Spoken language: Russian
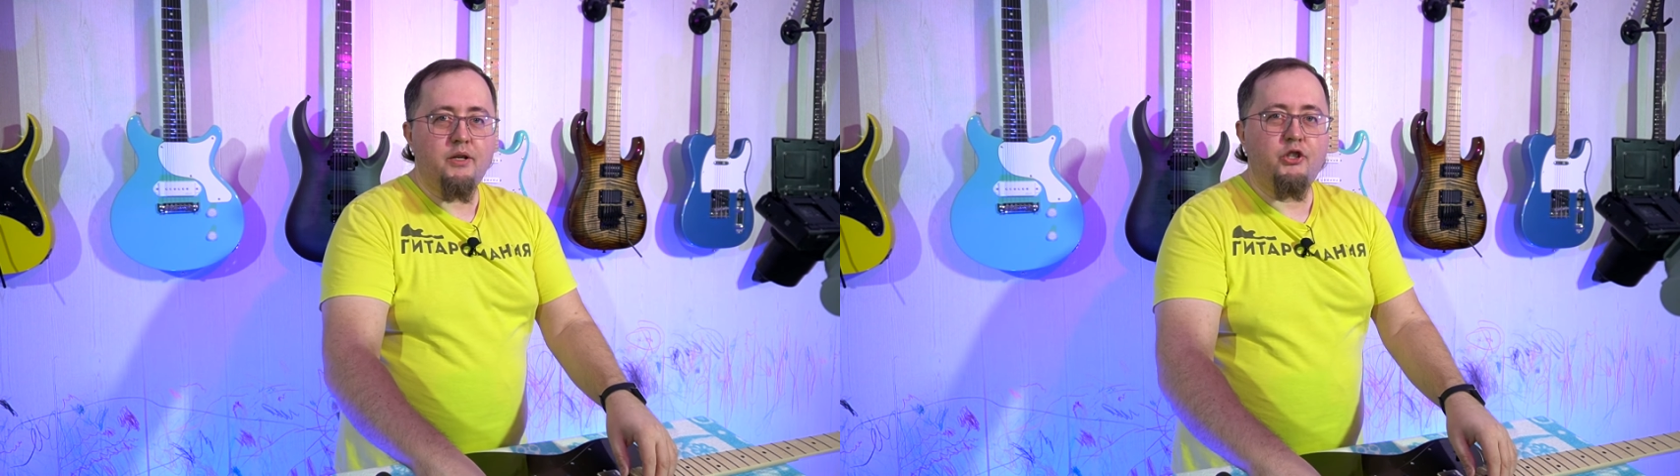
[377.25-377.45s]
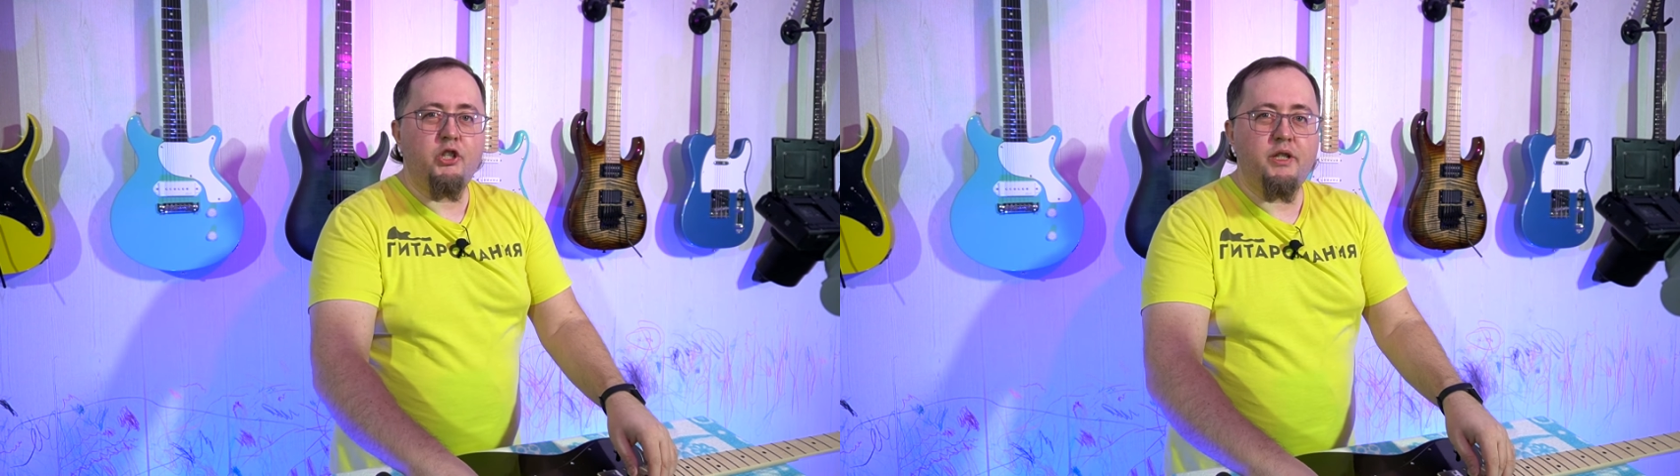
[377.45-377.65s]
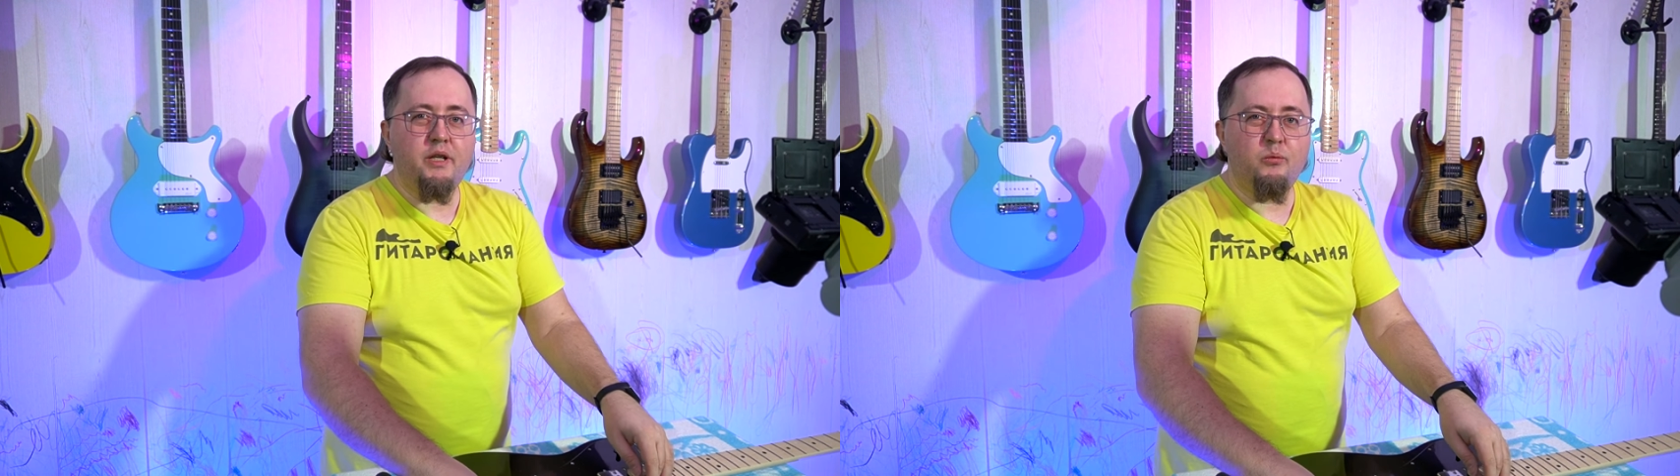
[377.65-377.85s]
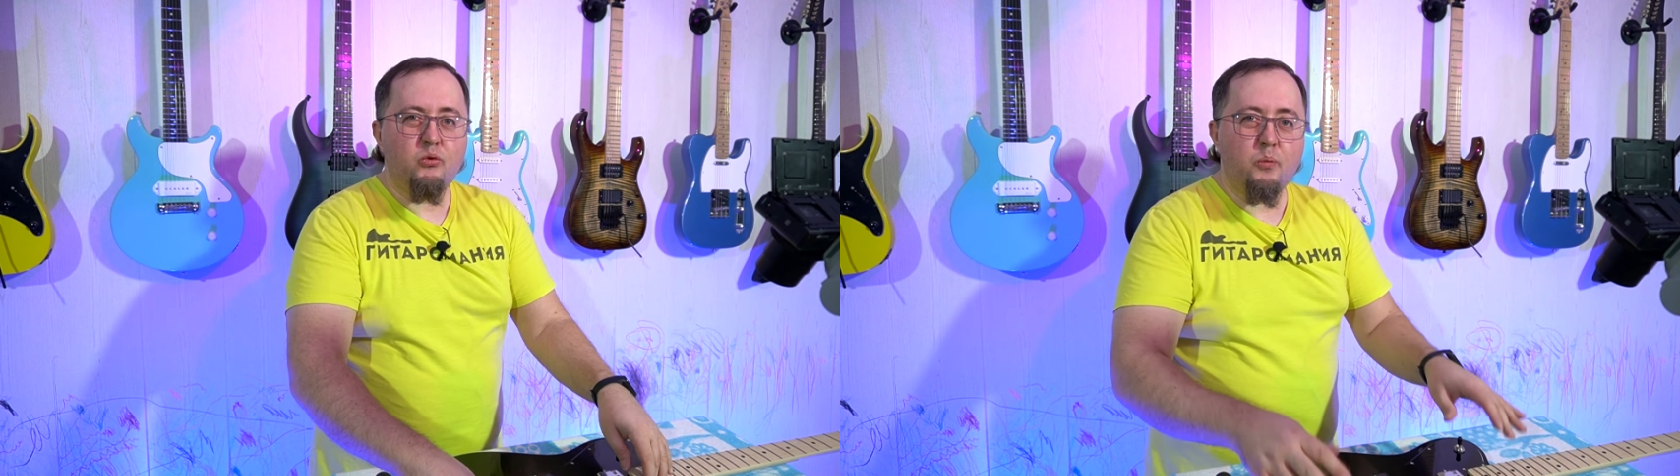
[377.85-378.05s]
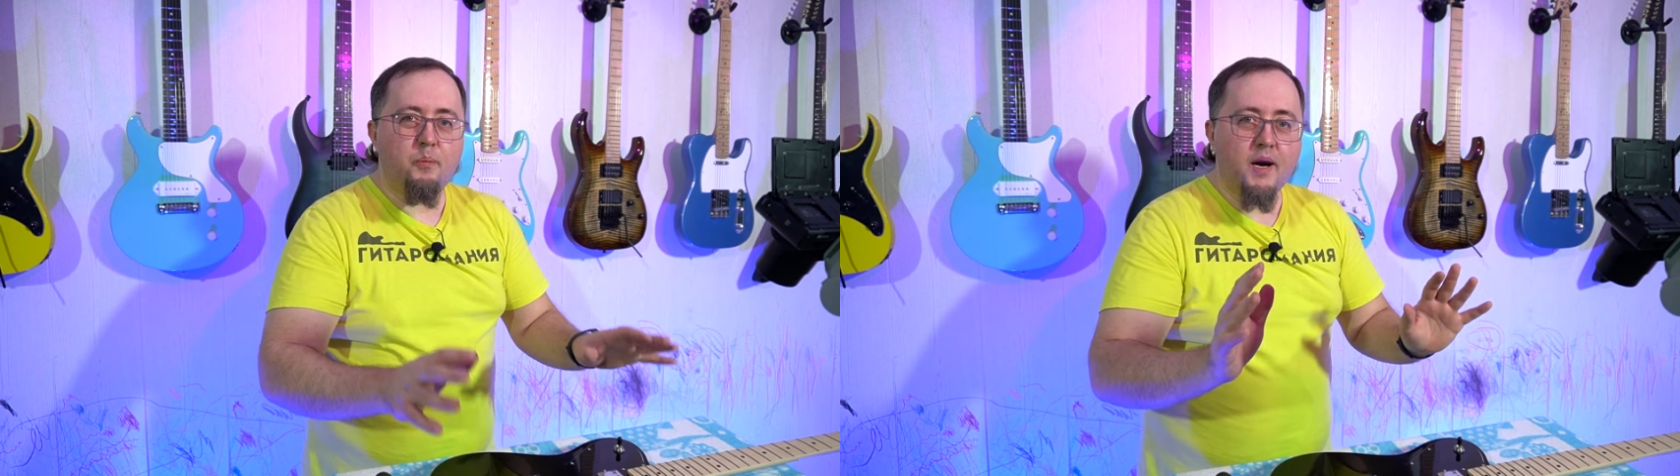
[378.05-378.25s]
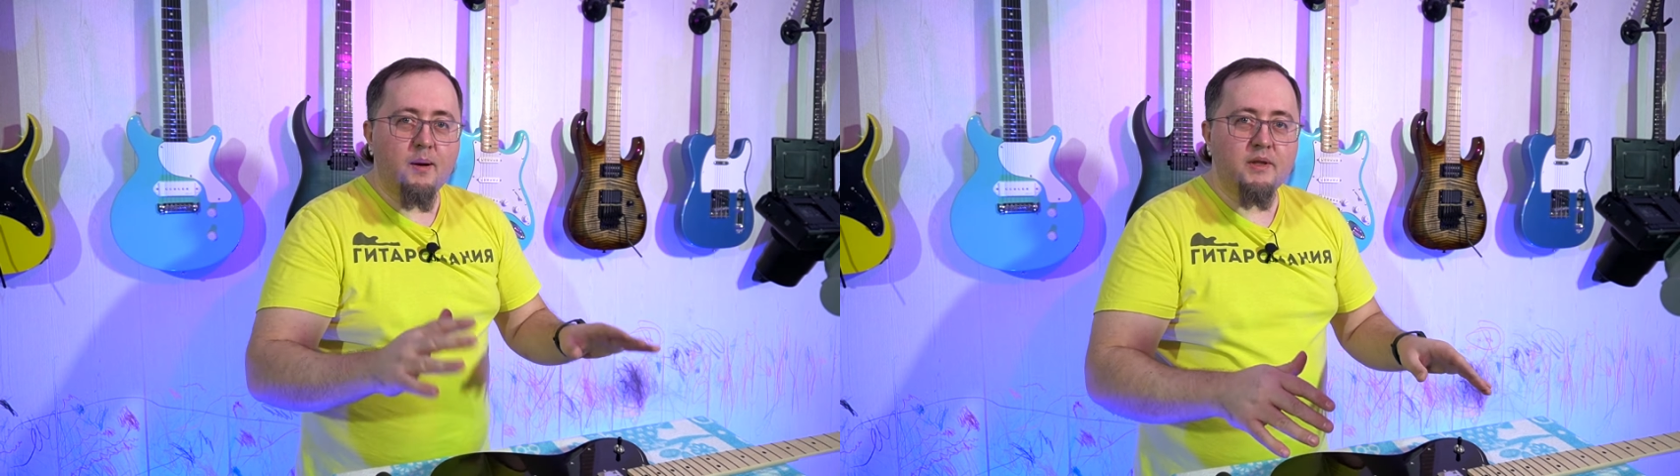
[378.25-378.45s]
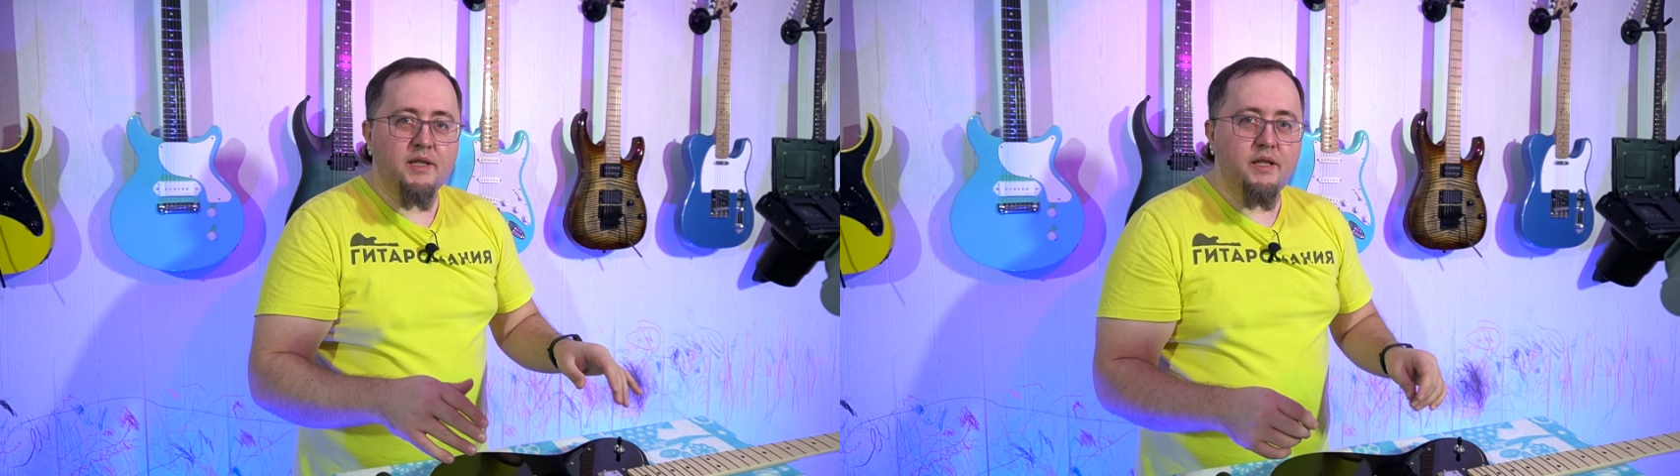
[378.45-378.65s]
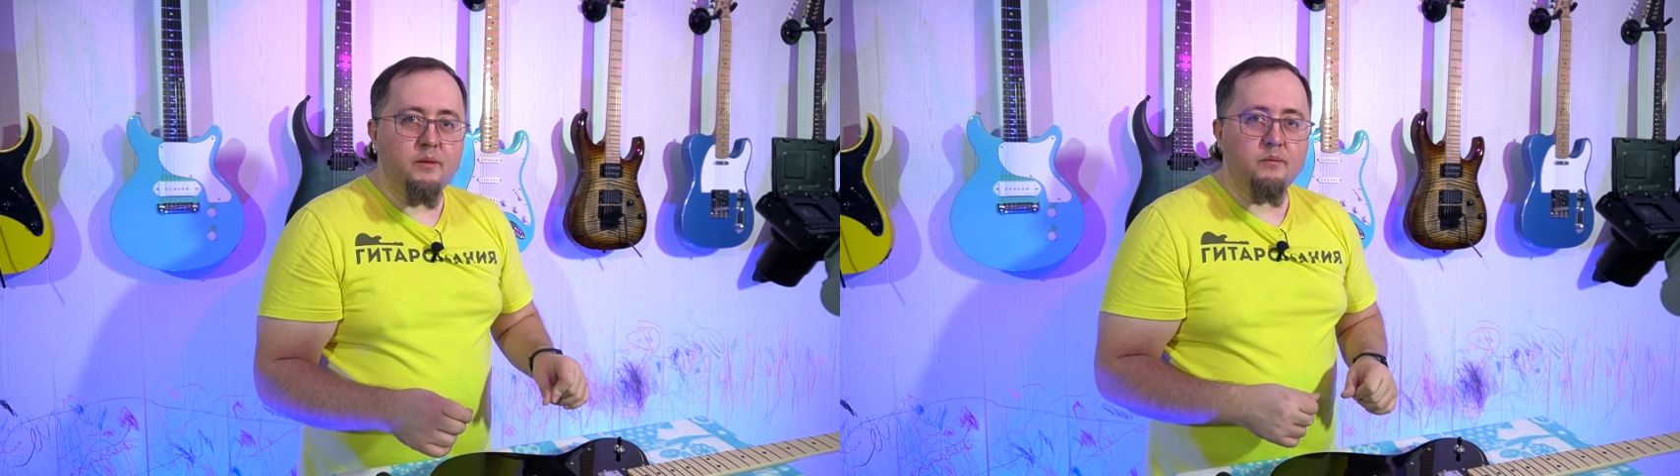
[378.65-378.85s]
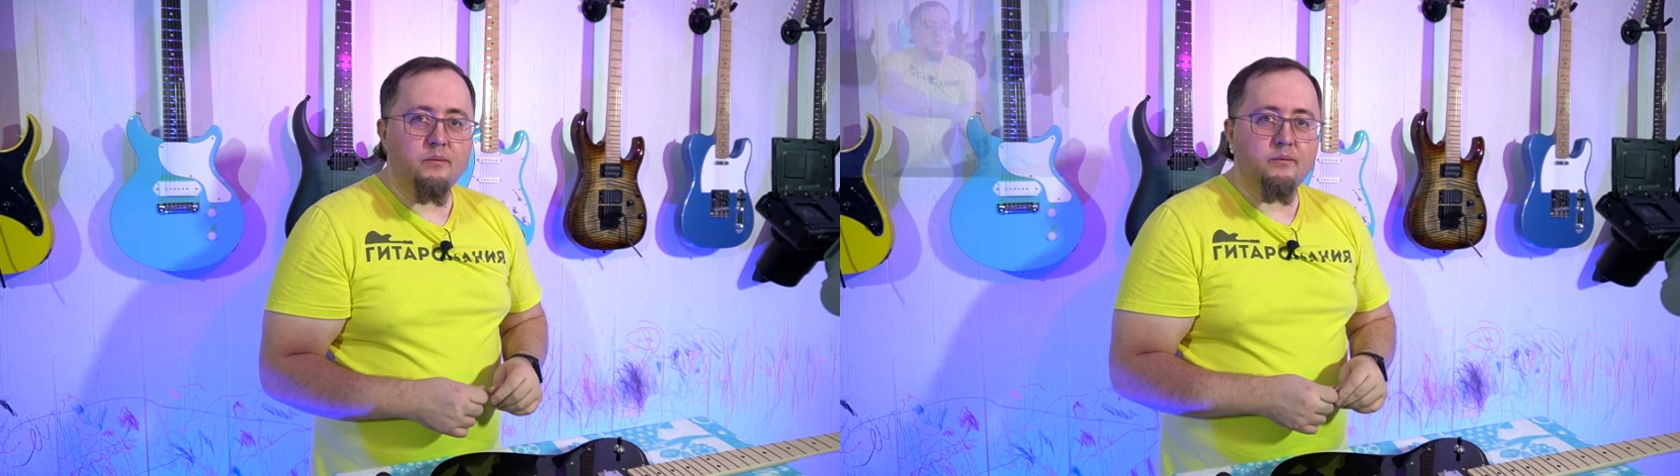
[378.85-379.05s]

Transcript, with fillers: чистить буду прямо с ним.